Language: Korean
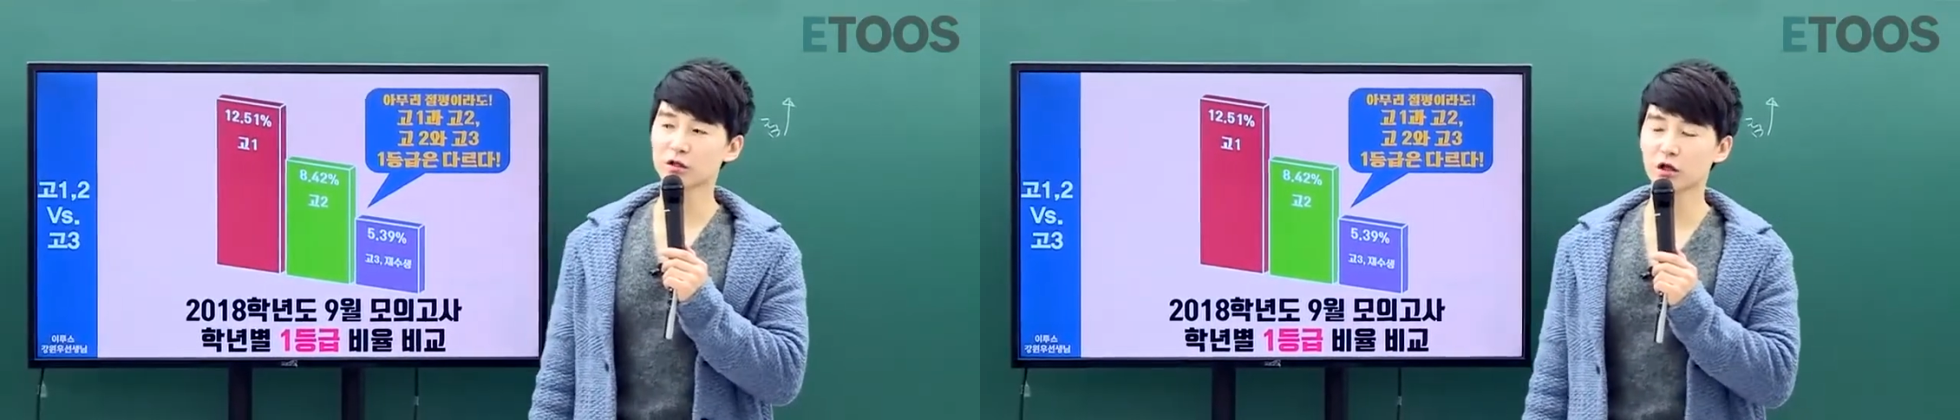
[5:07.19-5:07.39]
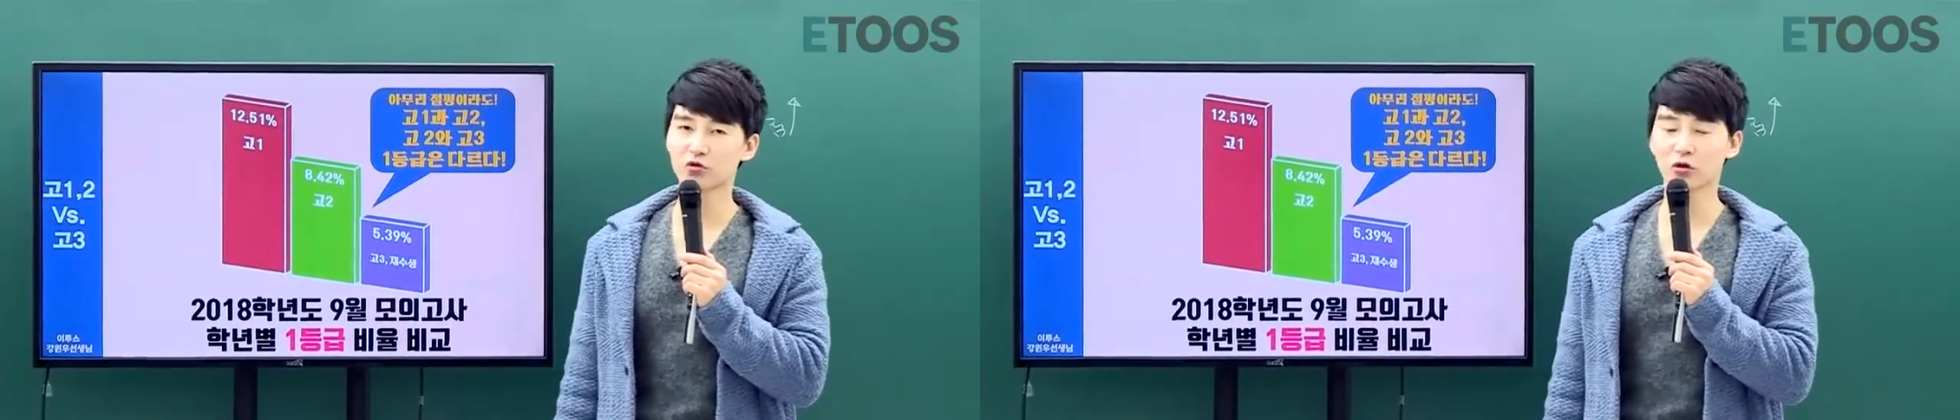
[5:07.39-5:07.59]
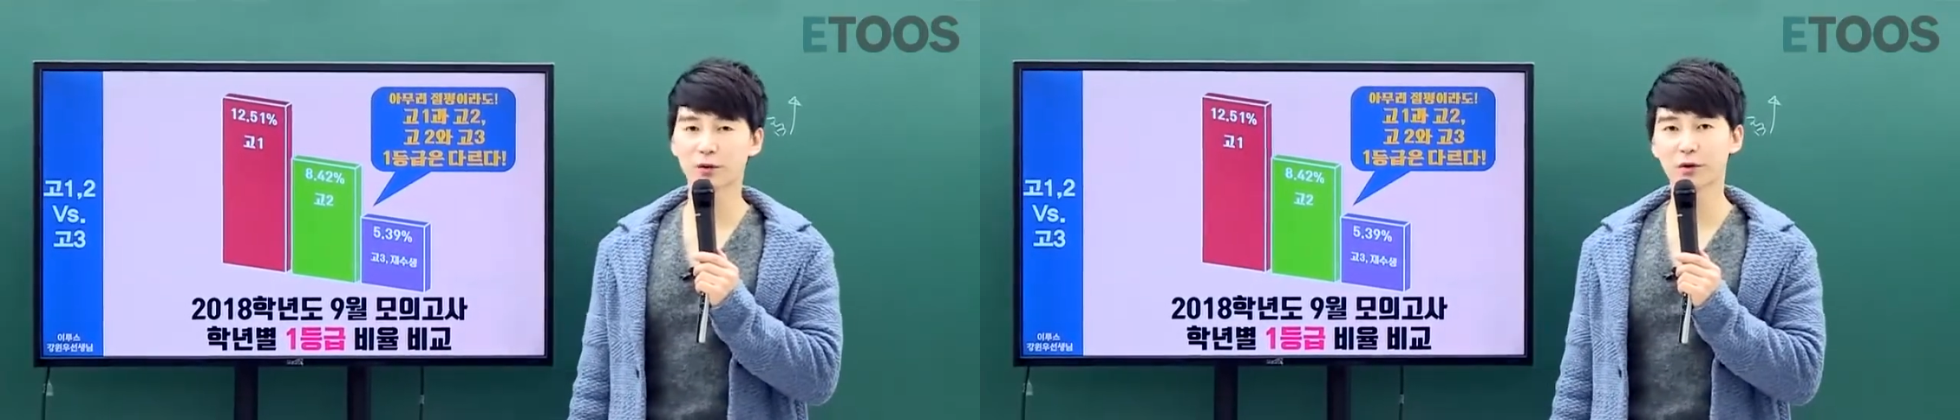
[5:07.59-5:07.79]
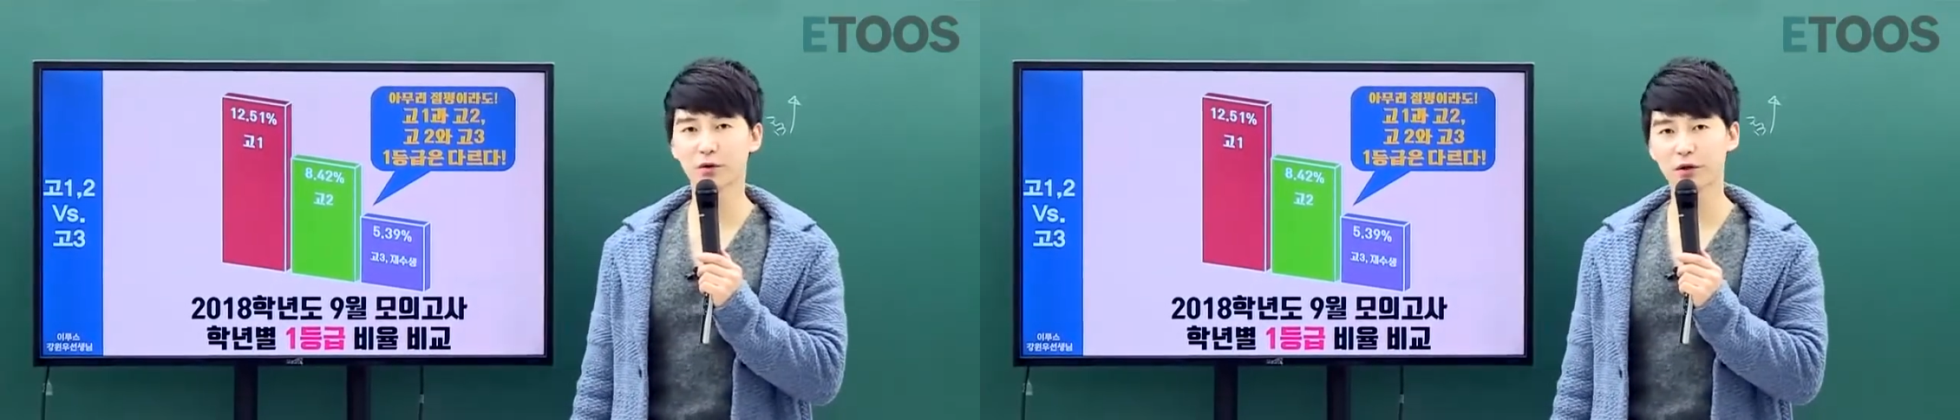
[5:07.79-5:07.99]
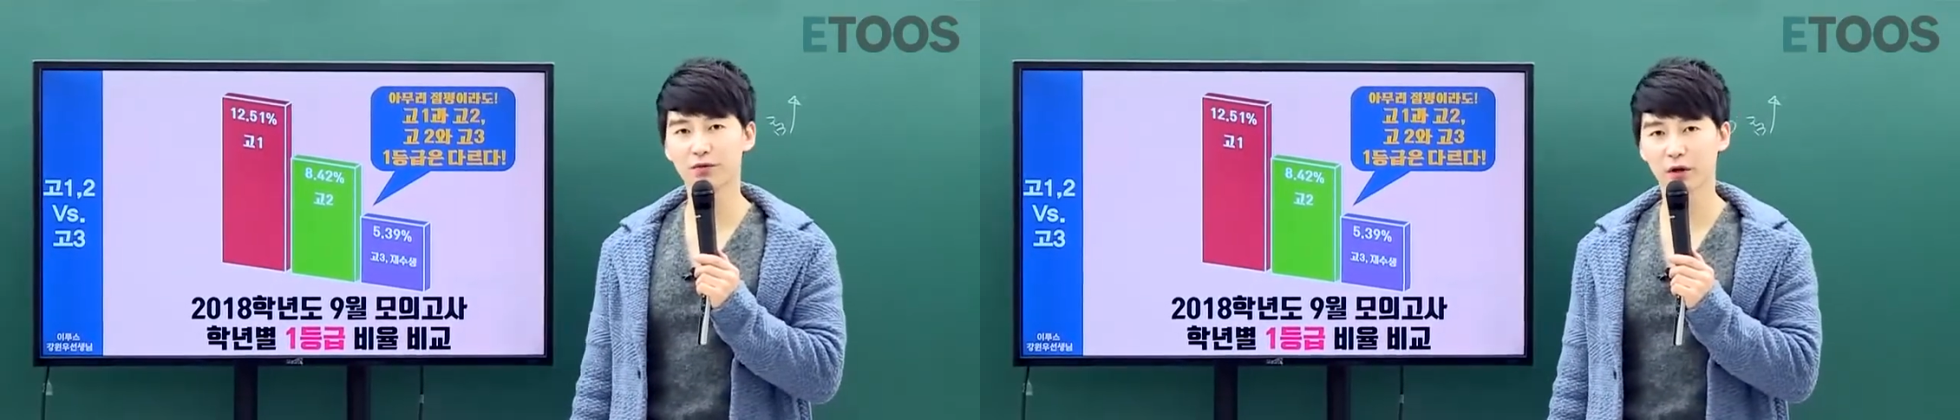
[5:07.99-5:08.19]
대충 하면
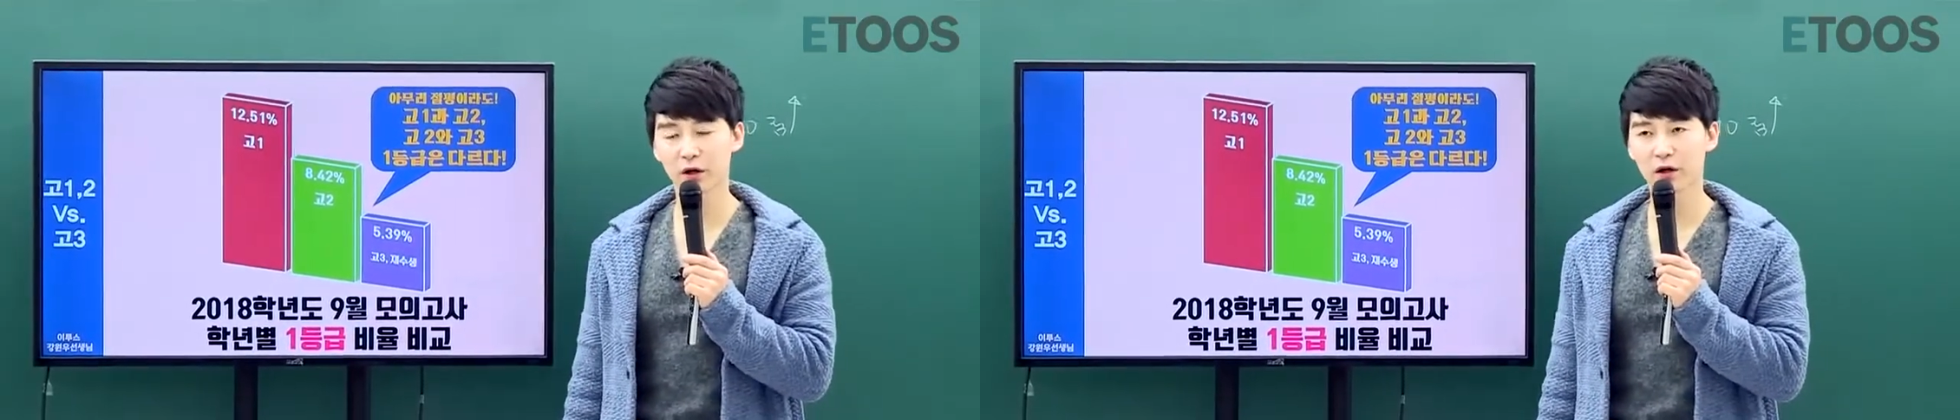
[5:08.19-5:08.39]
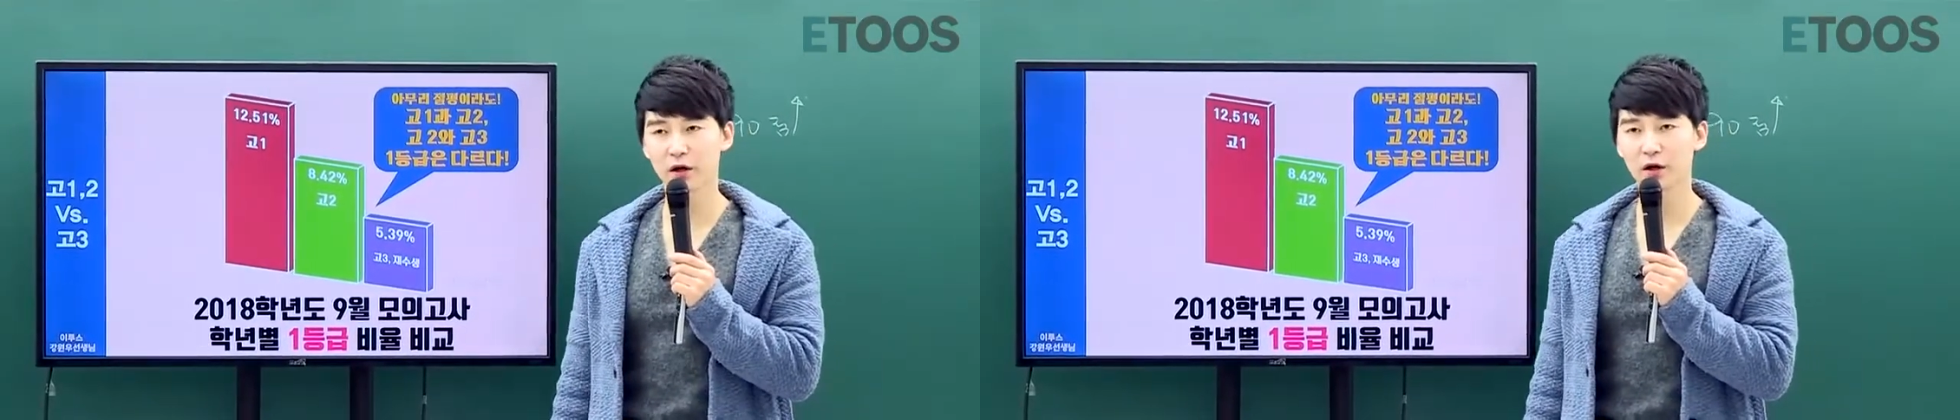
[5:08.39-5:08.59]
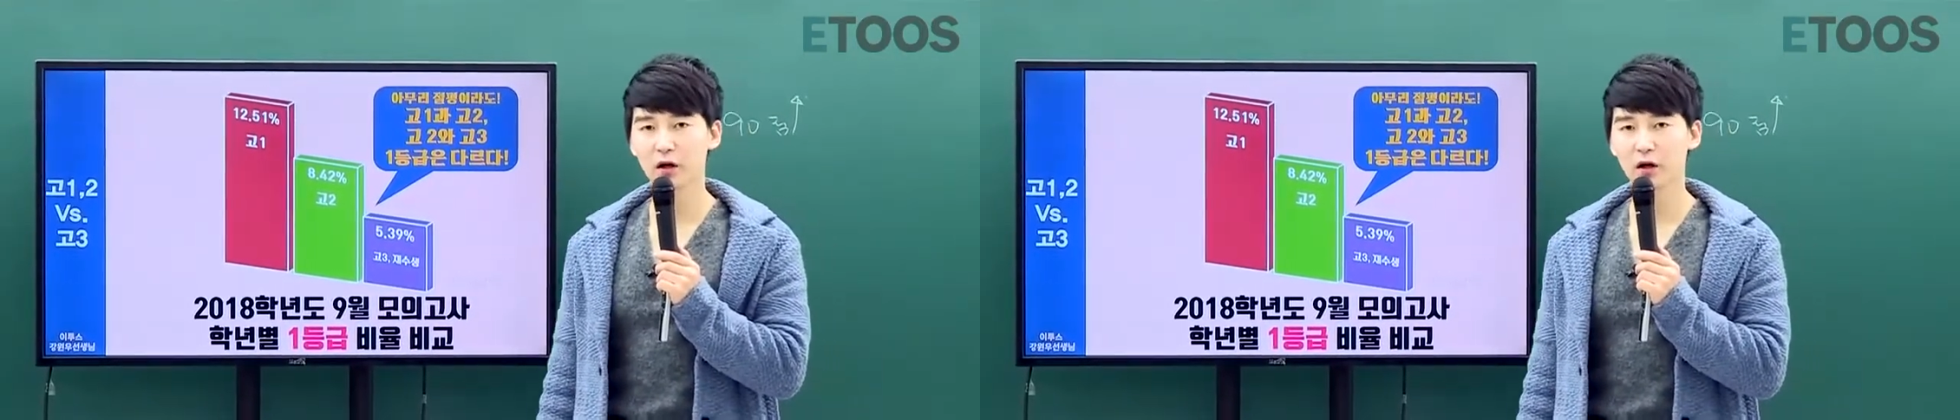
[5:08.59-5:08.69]
된대.